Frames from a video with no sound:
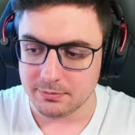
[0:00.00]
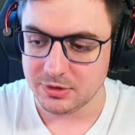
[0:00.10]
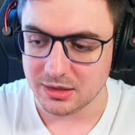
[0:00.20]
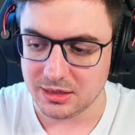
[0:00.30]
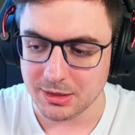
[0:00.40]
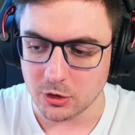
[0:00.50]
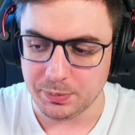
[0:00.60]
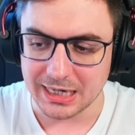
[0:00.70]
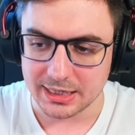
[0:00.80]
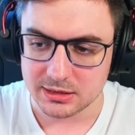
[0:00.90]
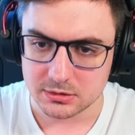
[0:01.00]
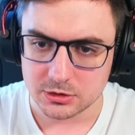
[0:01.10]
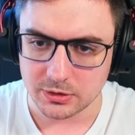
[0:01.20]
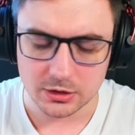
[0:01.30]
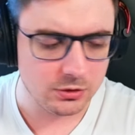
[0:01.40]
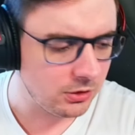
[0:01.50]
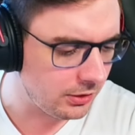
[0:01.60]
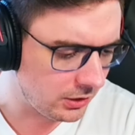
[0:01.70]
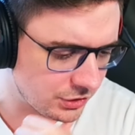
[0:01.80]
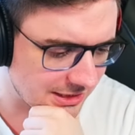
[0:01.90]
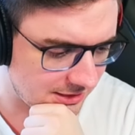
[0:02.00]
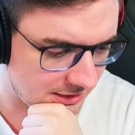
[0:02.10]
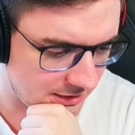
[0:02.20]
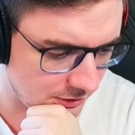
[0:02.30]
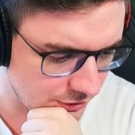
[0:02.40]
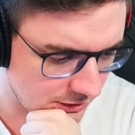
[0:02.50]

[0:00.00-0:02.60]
decidme qué opináis. Sobre todo lo de los ascendidos